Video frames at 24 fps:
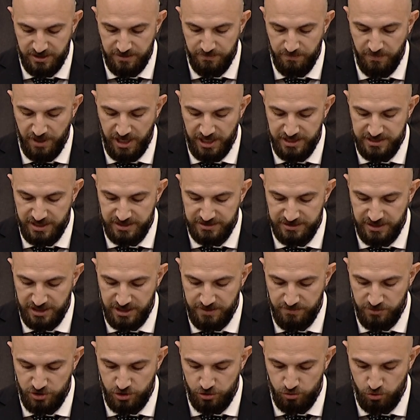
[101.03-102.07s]

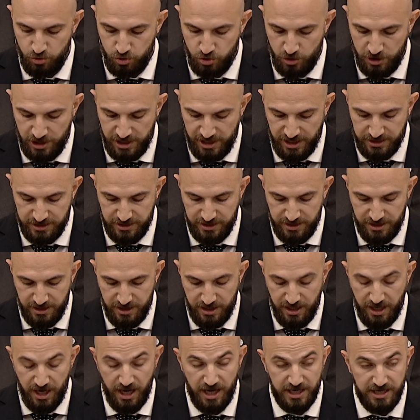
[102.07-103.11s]
maliyetlerimizi düşürerek
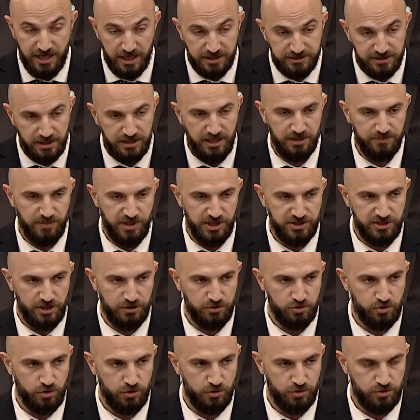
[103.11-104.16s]
ayakta kalmaya
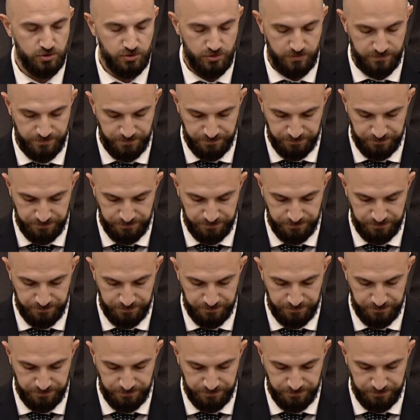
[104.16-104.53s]
çalışıyoruz.